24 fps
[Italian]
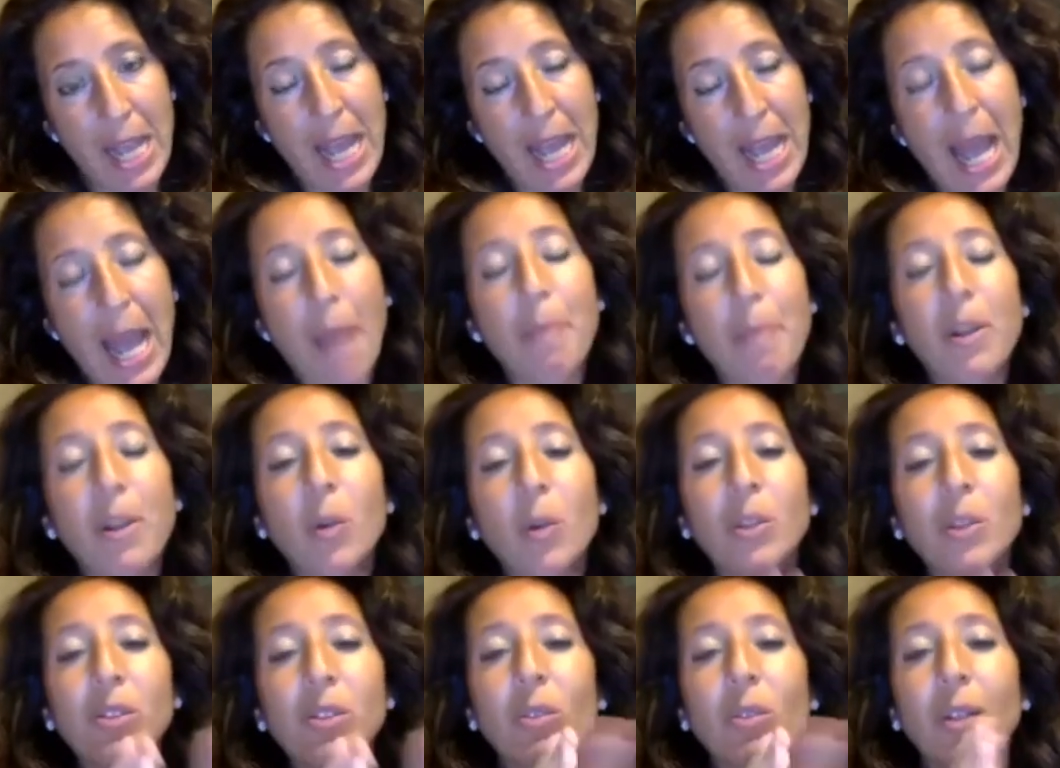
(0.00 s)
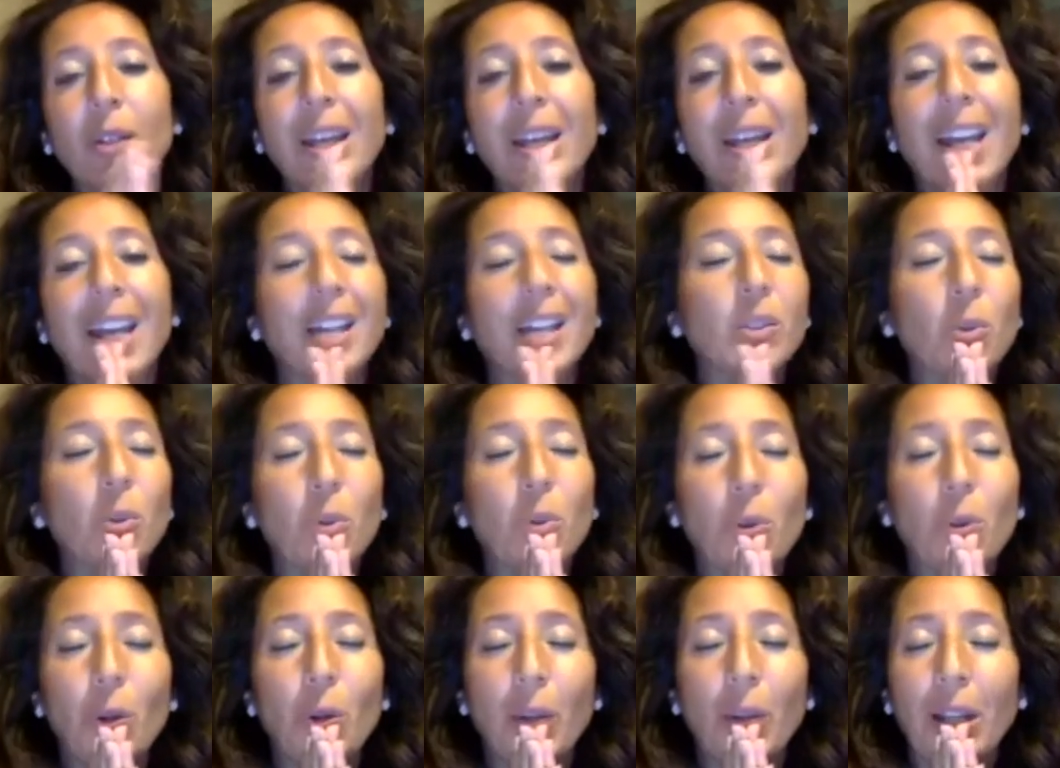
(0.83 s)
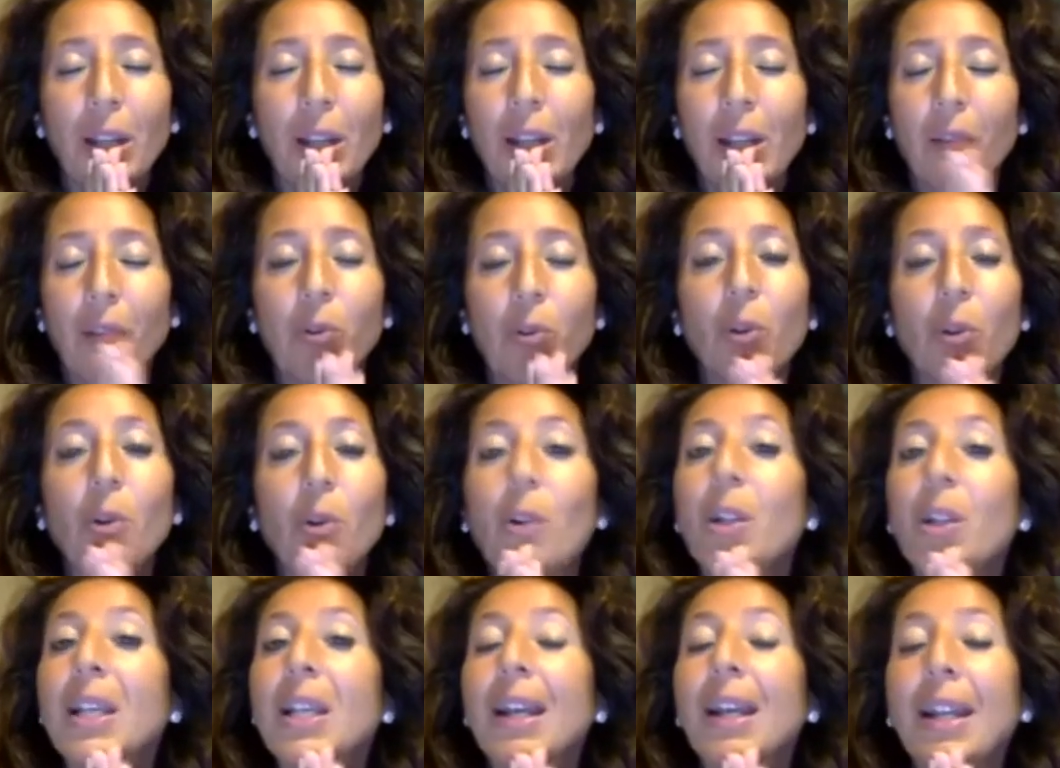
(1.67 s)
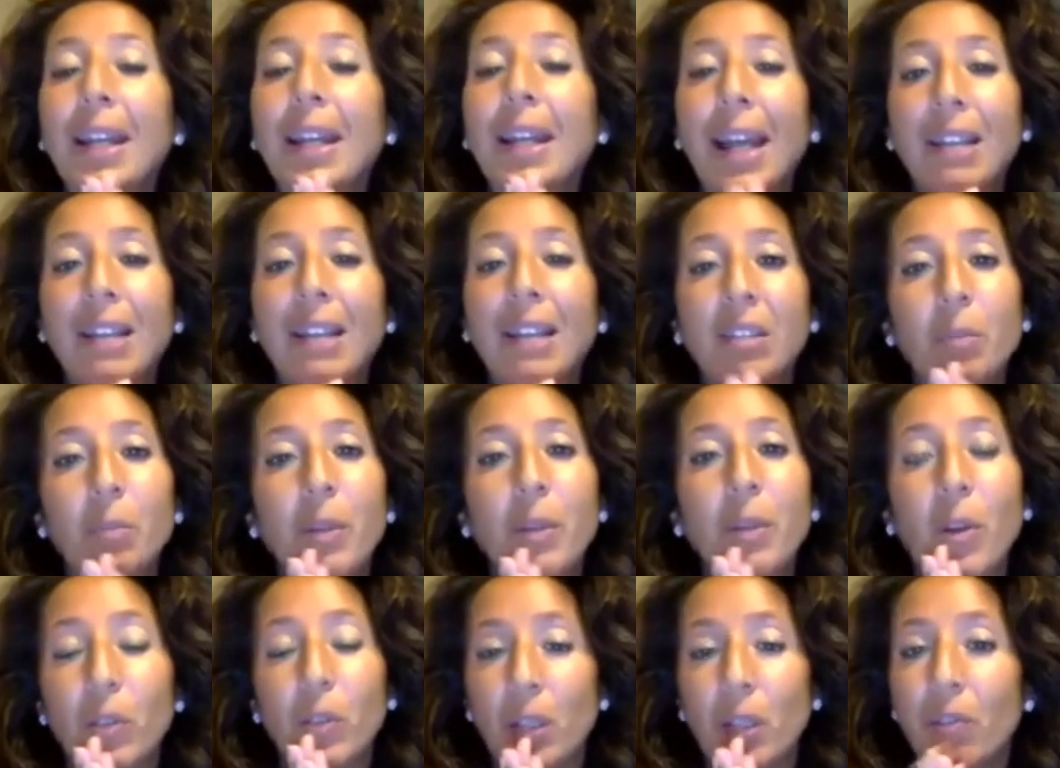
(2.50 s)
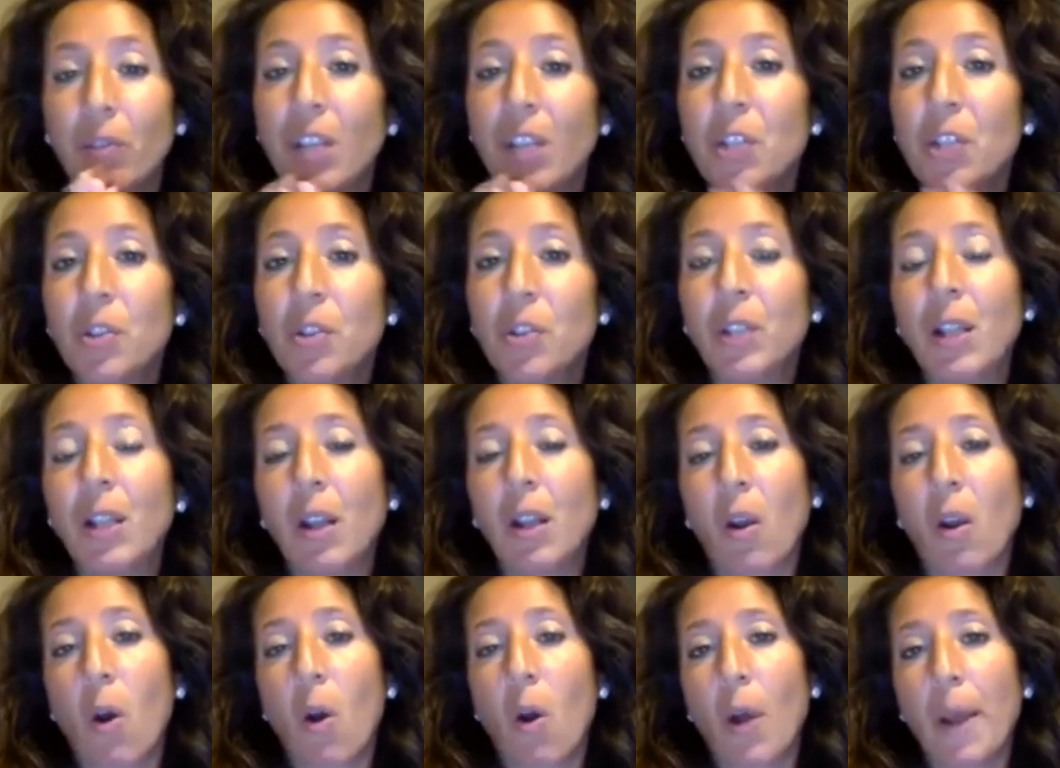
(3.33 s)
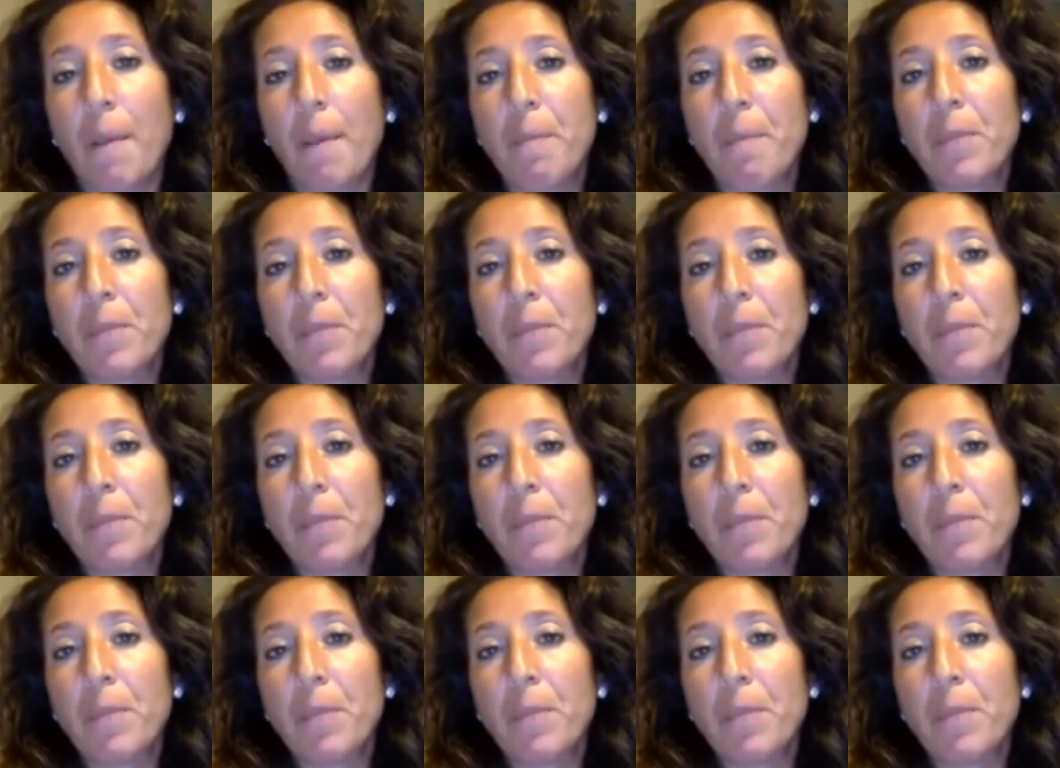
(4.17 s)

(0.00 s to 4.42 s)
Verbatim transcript: È per questo che adoro il lavoro con gli archetipi e con il viaggio dell'eroe,